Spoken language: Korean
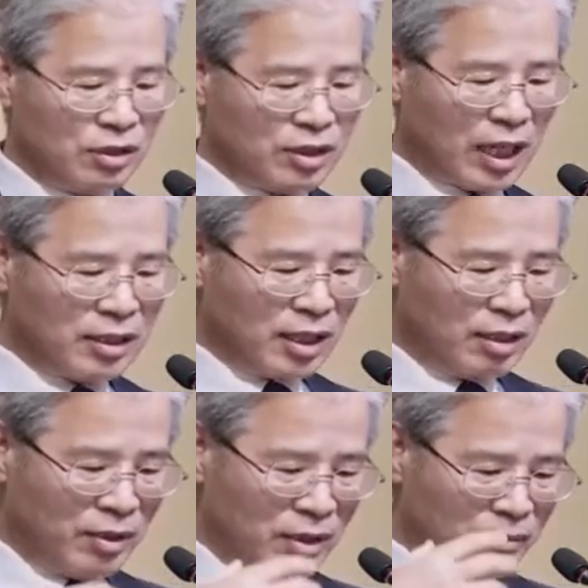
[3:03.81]
다른
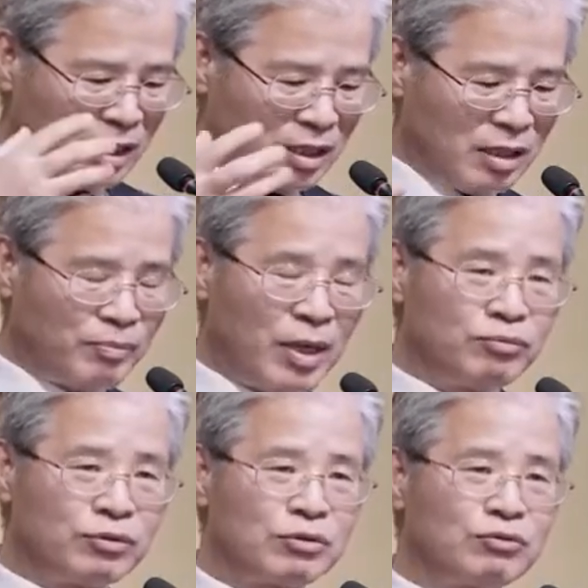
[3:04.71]
사람에게 막
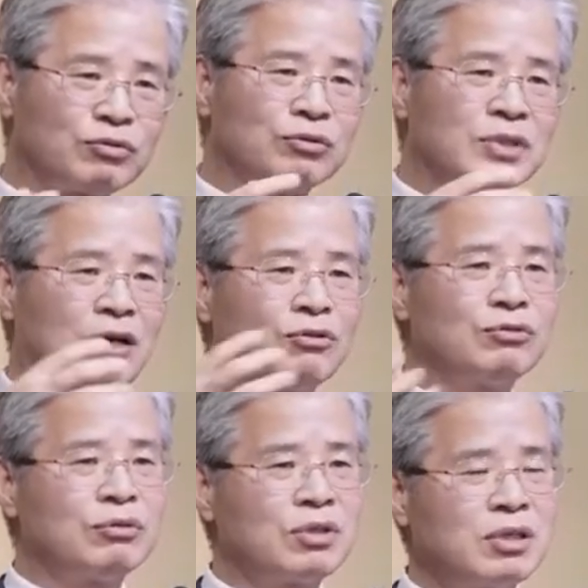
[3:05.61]
베풀어주고
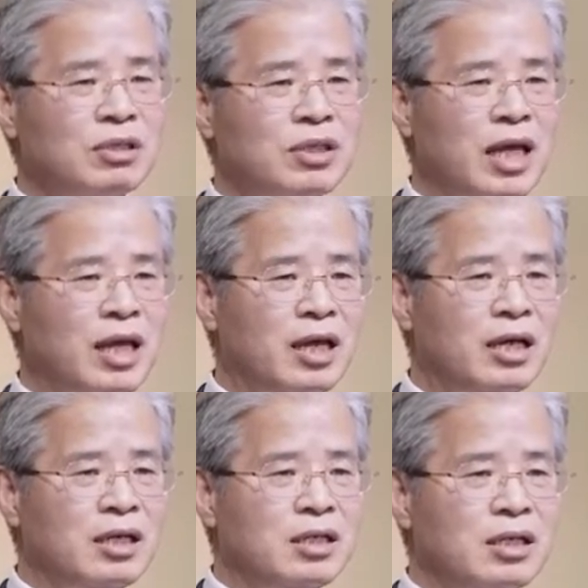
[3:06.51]
나눠주고 그러는데
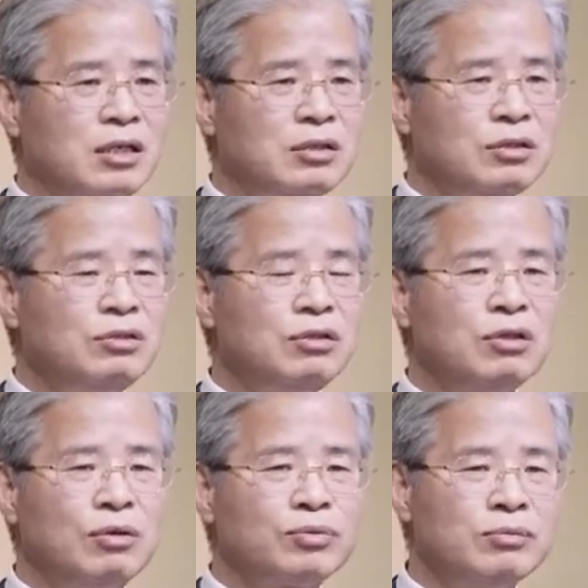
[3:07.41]

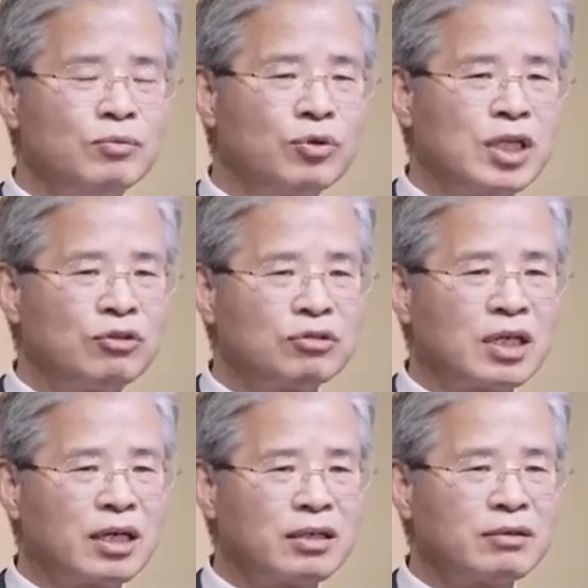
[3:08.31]
능력이 없으면 못
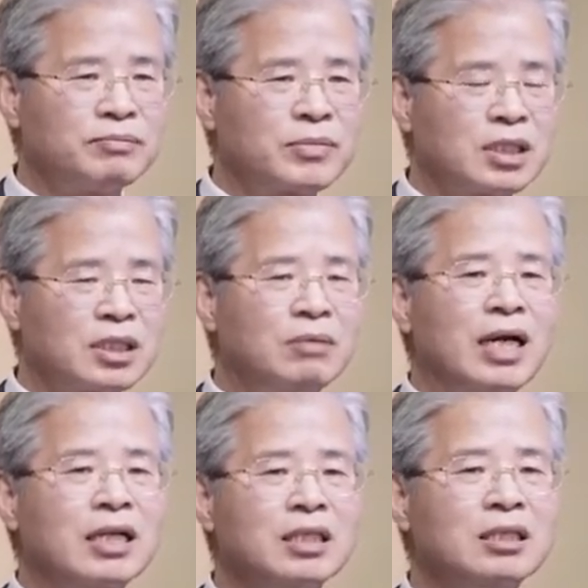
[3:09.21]
해주잖아요.
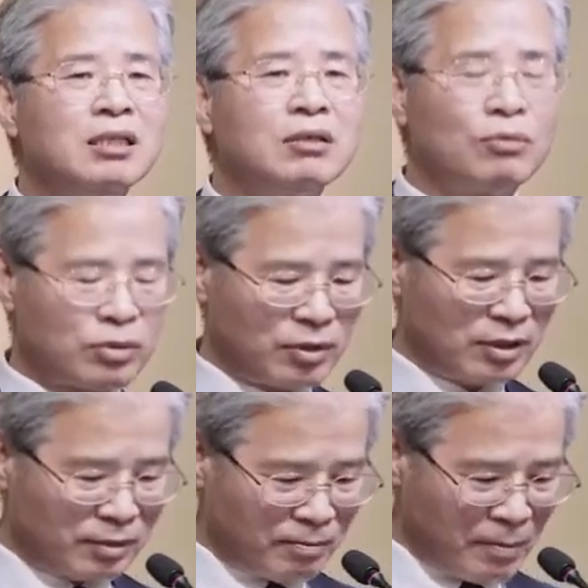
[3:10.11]
그만한 능력이
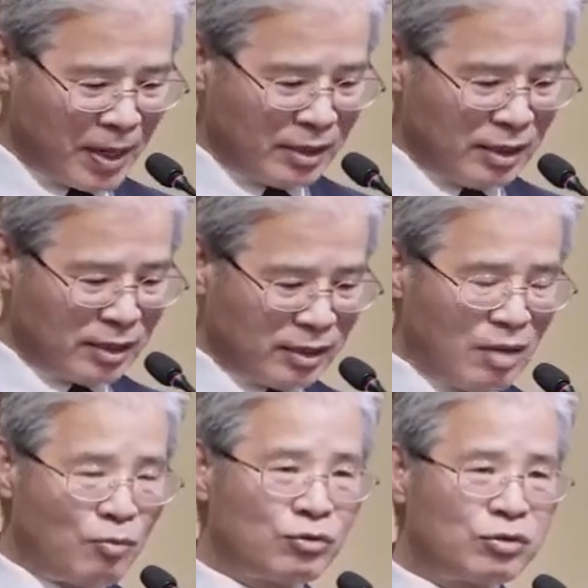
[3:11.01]

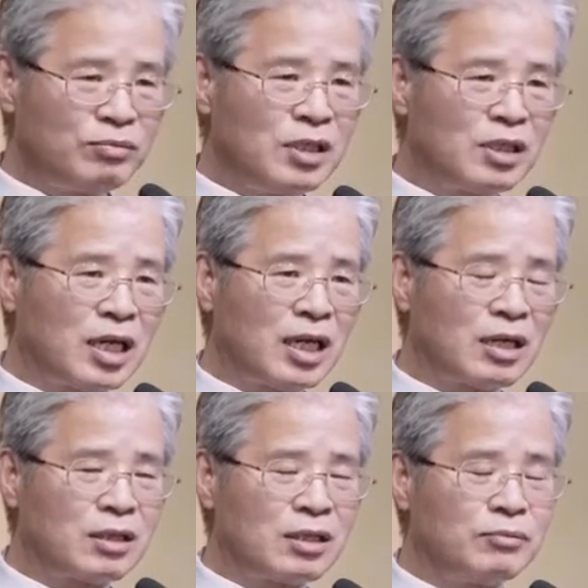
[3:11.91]
없으면내 목숨이
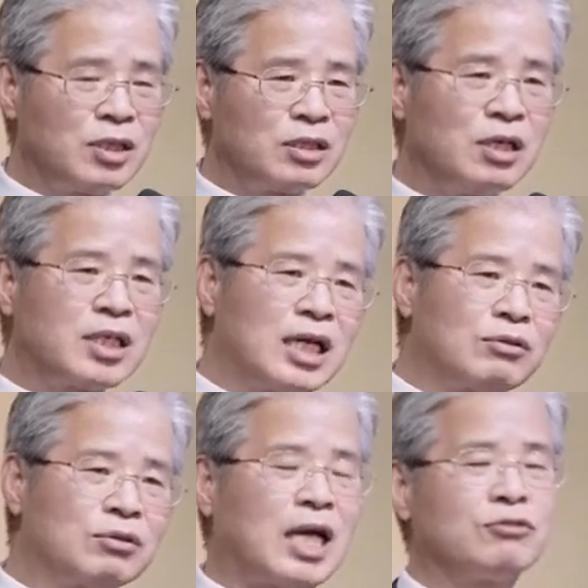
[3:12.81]
10개라면
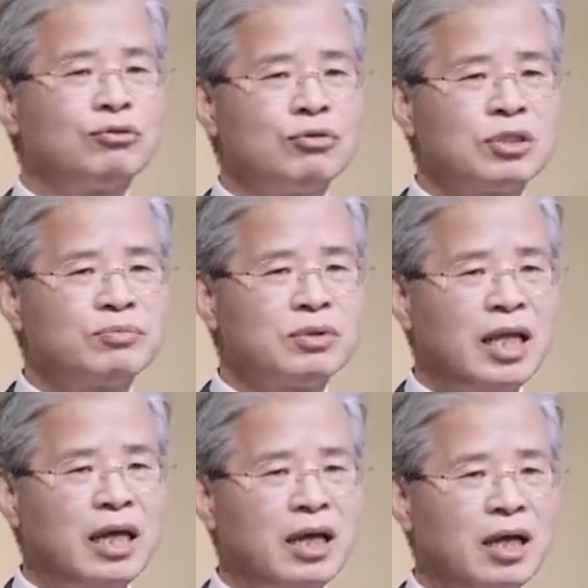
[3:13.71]
10개라도 다 주고
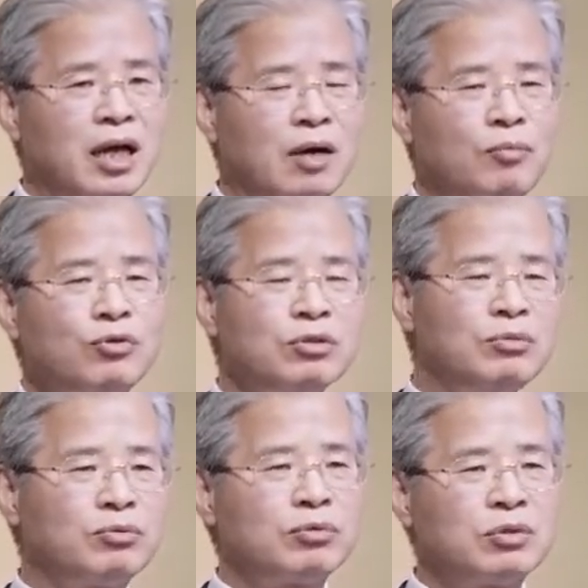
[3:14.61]
싶은데 아,
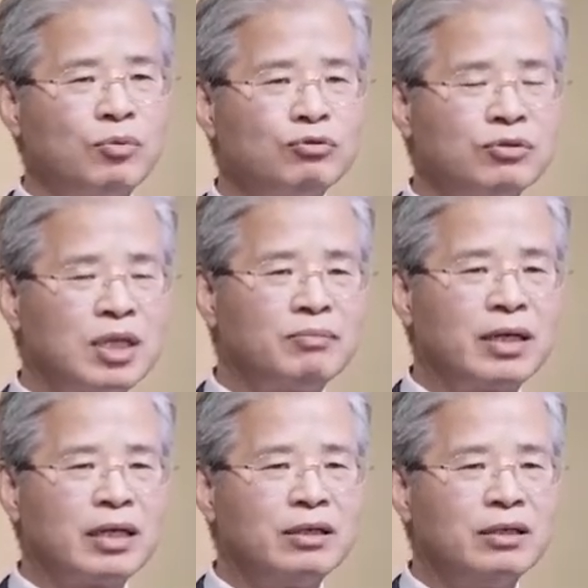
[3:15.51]
목숨이 없어서 못 준단
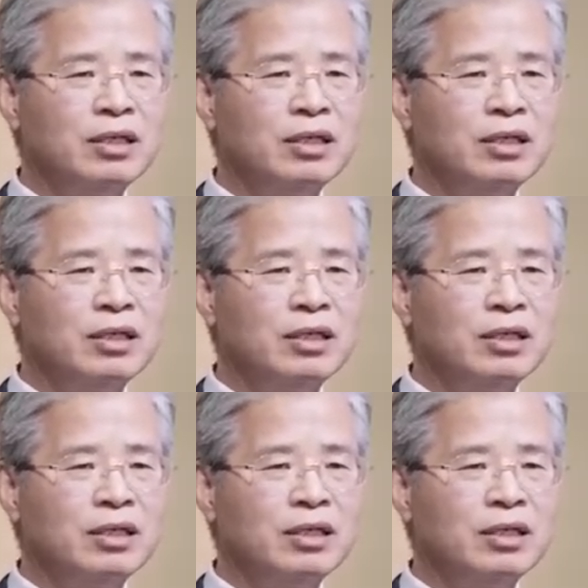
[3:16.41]
말이에요.